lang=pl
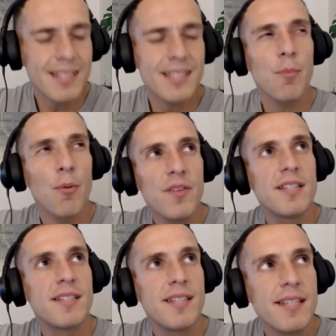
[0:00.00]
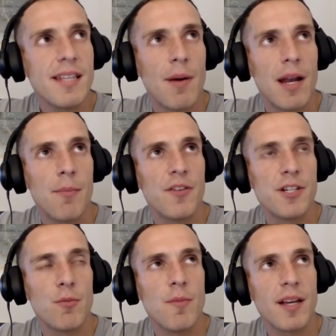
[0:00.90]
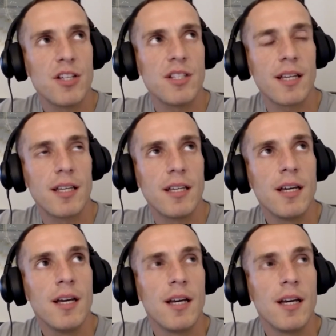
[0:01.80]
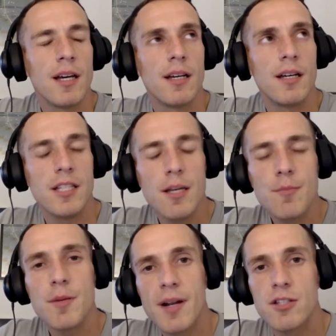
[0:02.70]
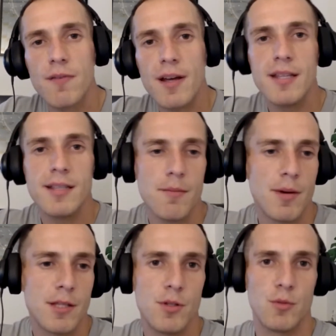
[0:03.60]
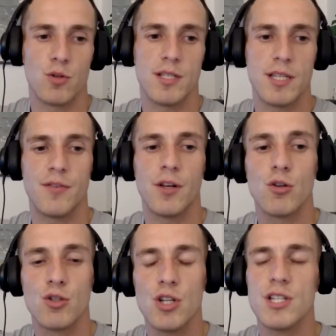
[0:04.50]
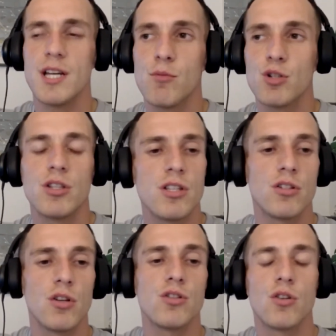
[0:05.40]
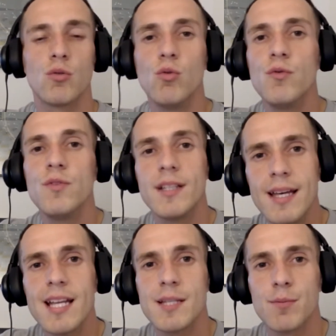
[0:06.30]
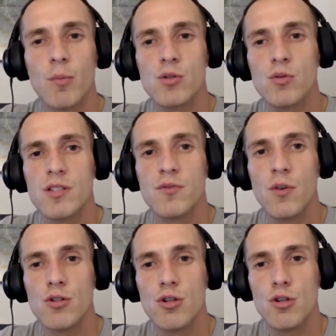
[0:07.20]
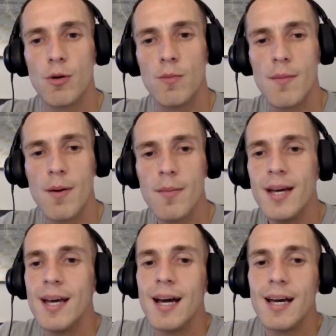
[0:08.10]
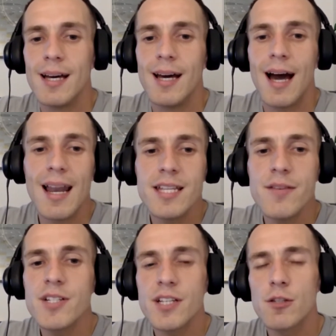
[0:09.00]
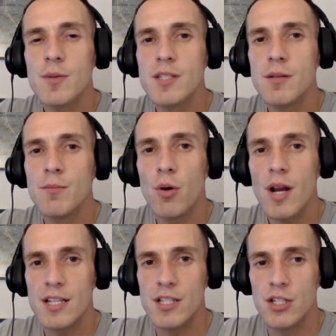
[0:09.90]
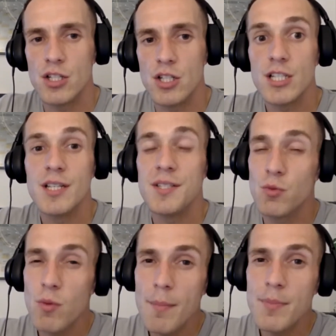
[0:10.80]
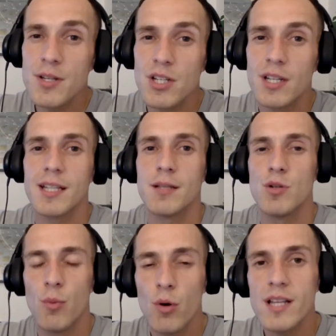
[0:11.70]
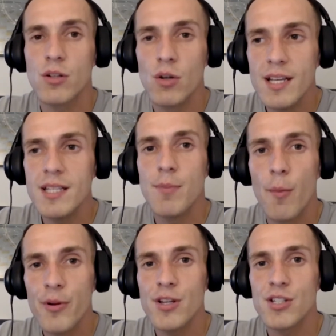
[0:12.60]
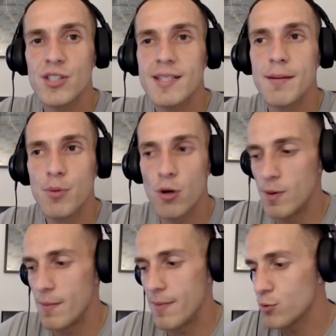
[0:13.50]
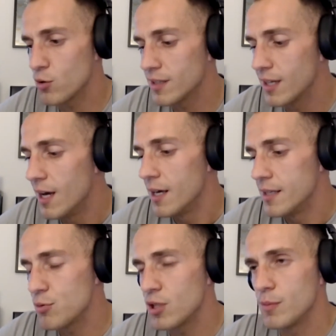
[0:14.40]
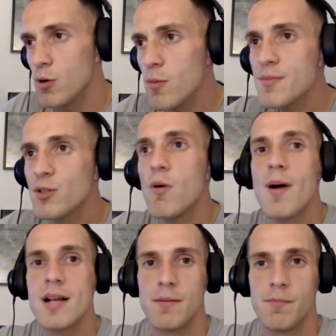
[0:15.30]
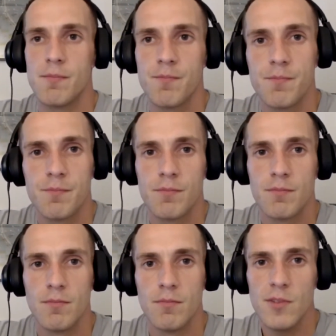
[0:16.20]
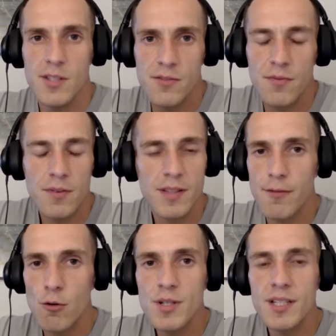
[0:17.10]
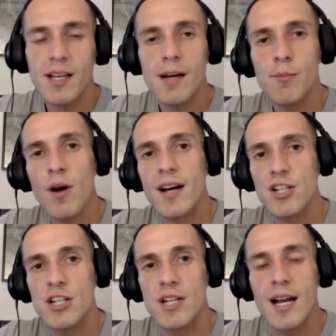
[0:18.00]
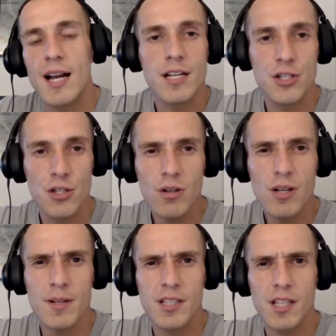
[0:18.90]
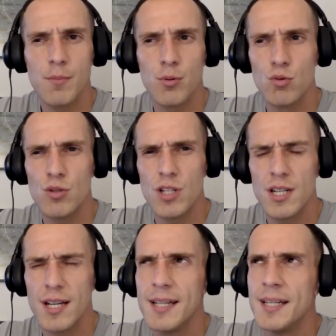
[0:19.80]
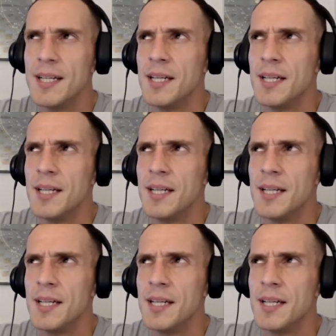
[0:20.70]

nie chcę powiedzieć system, ale powiedziałbym jakiś taki e, nieprzepracowany temat być może ze swojego życia, a może to jest coś, co głównie teraz po prostu jest w Twoim życiu problemem, e, ale nie wiesz, jak sobie z tym poradzić. Jeżeli złapiesz się na tym, że po raz kolejny popełniasz ten sam problem, na przykład, na przykład problem z kłamaniem, to jest, wydawałoby się taka błaha rzecz, ale jeżeli ciągle masz takie poczucie, że